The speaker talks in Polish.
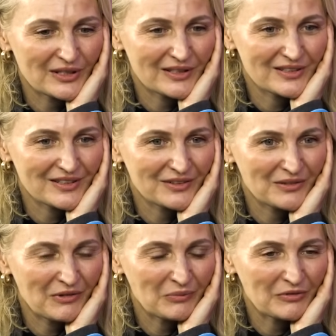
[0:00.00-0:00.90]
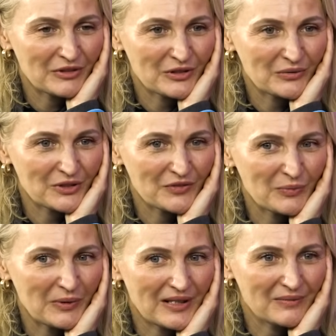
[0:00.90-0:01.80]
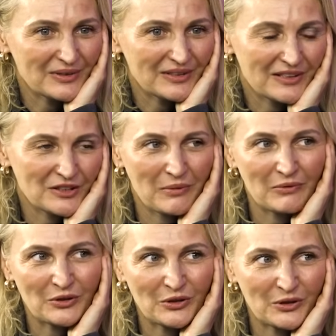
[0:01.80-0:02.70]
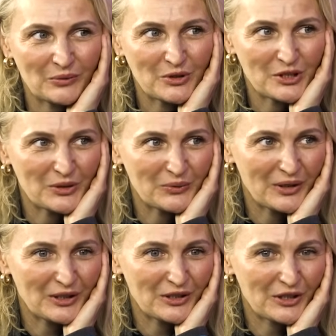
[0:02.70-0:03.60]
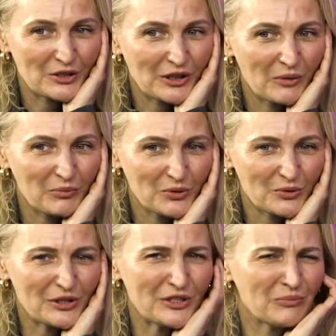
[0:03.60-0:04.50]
że, że oni we mnie wierzą, się wspieramy i ja też mam do nich ogromny szacunek i też takie poczucie,